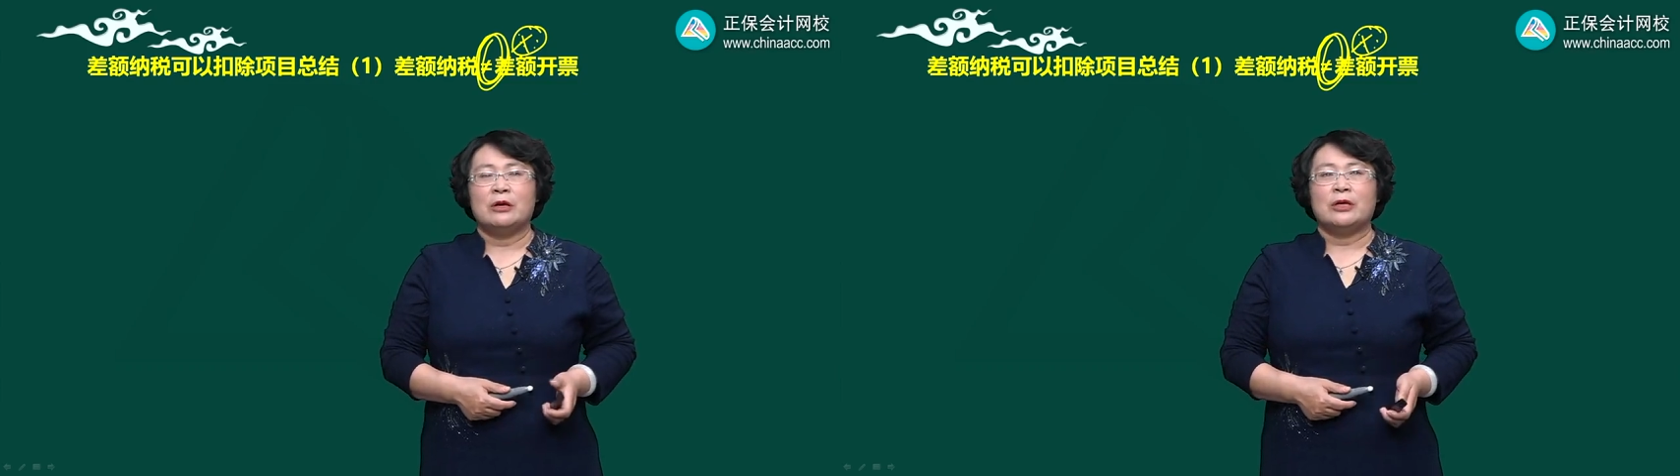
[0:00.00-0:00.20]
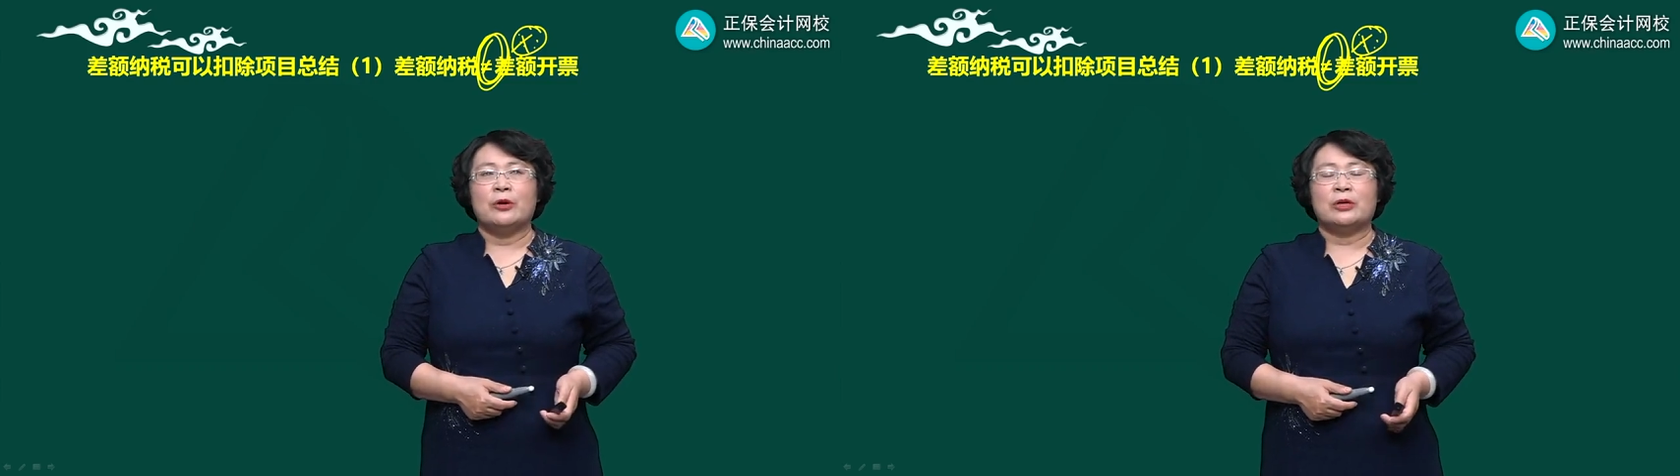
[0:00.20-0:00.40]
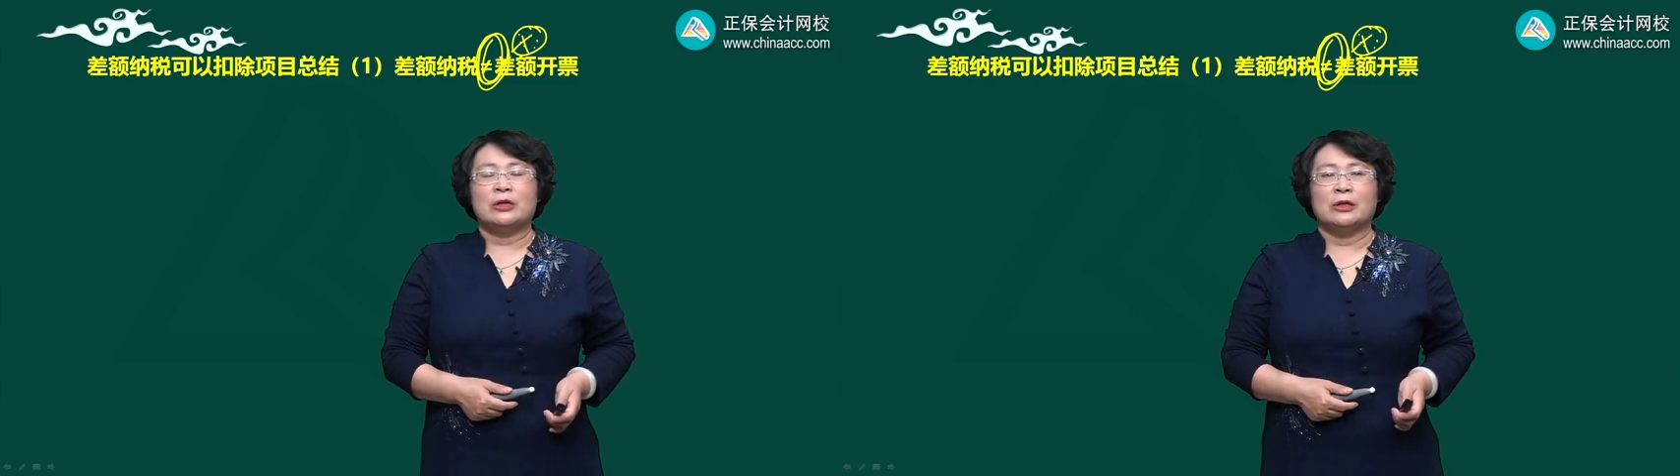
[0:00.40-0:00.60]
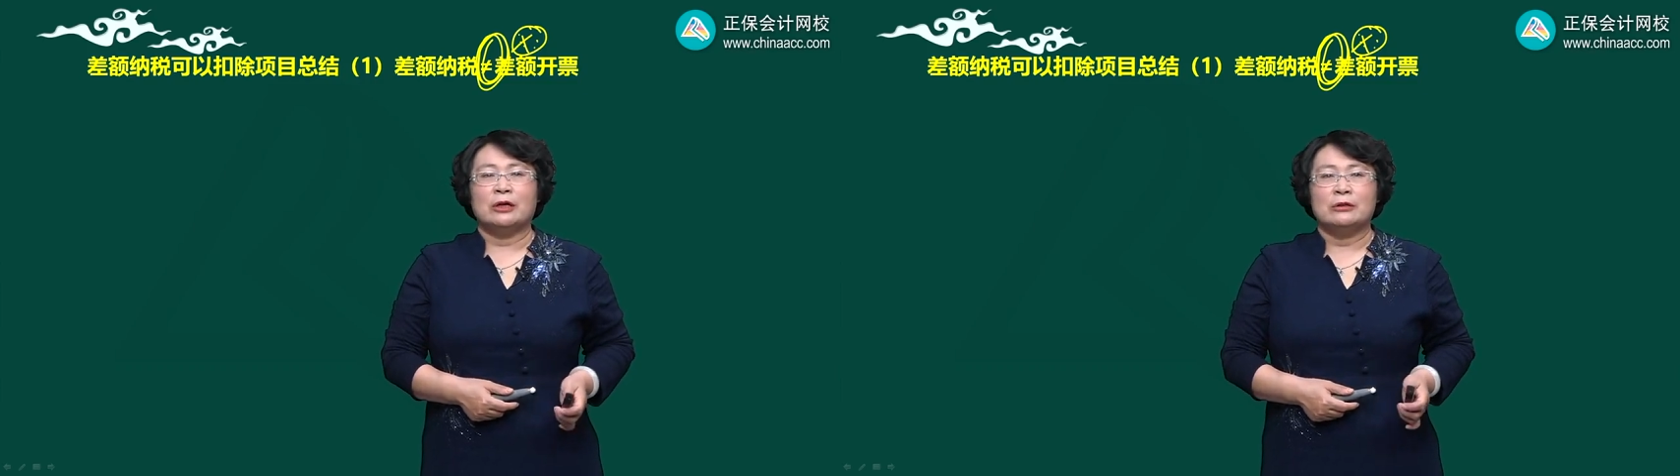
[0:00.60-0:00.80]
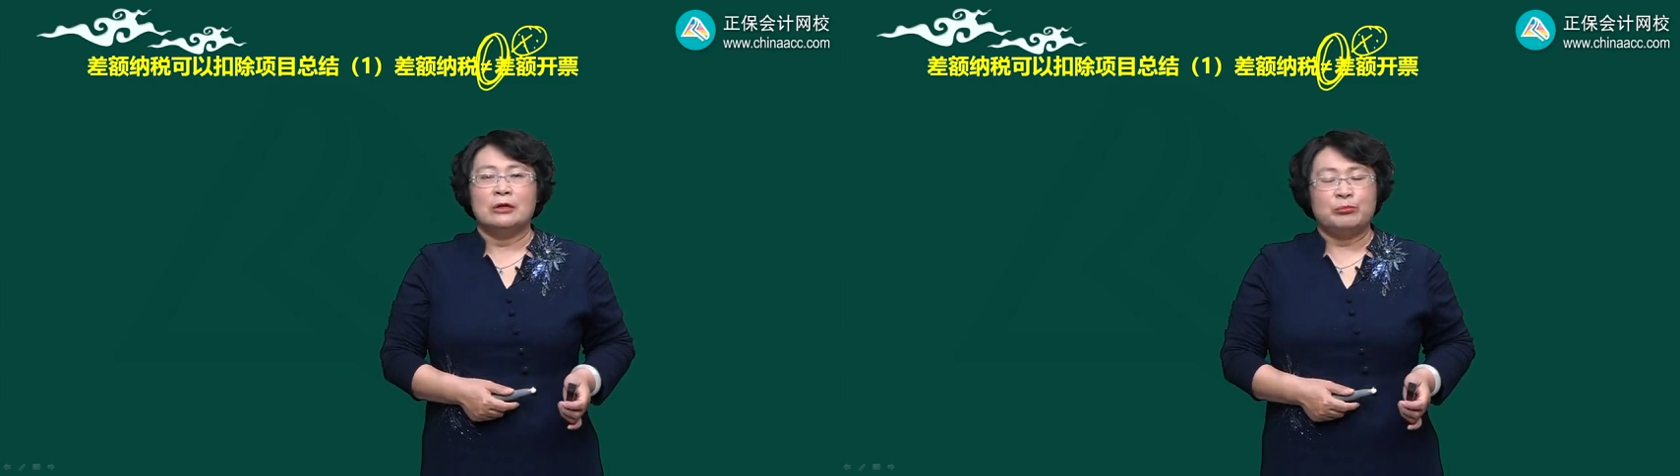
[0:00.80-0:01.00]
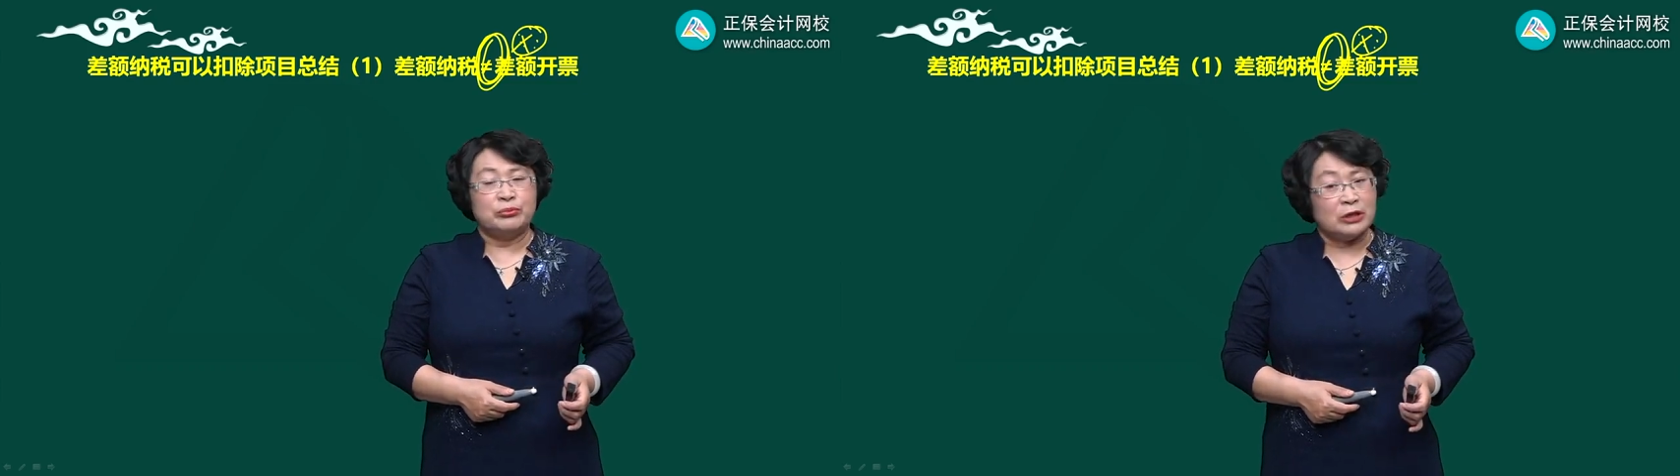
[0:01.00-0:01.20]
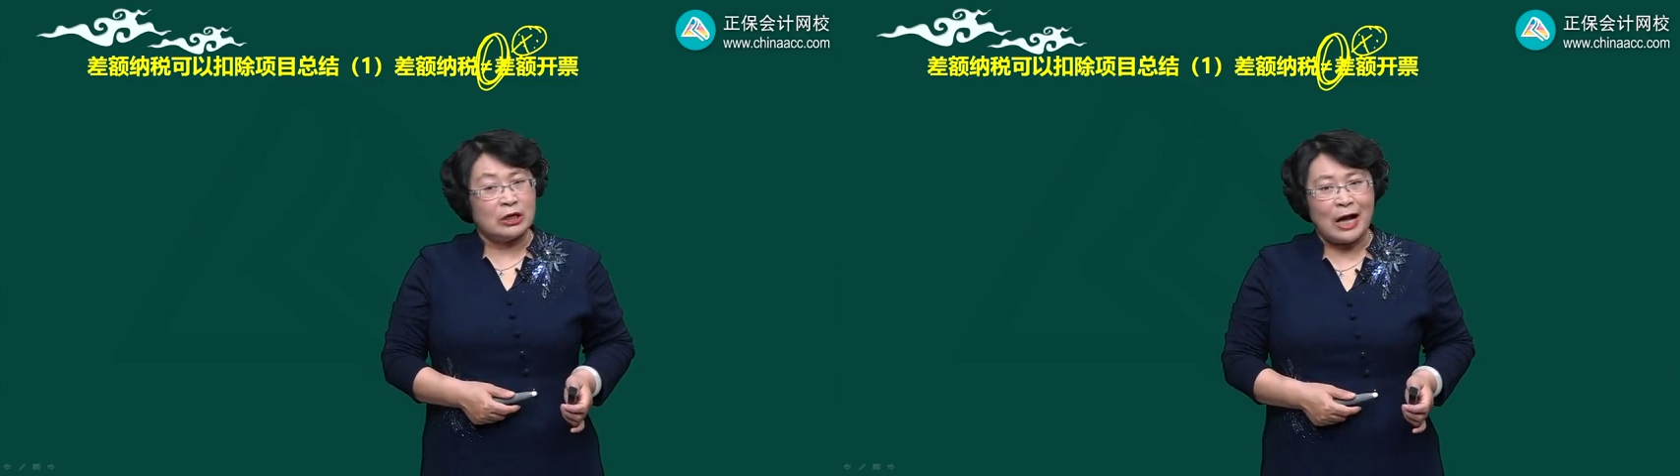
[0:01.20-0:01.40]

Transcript: 也有可能不能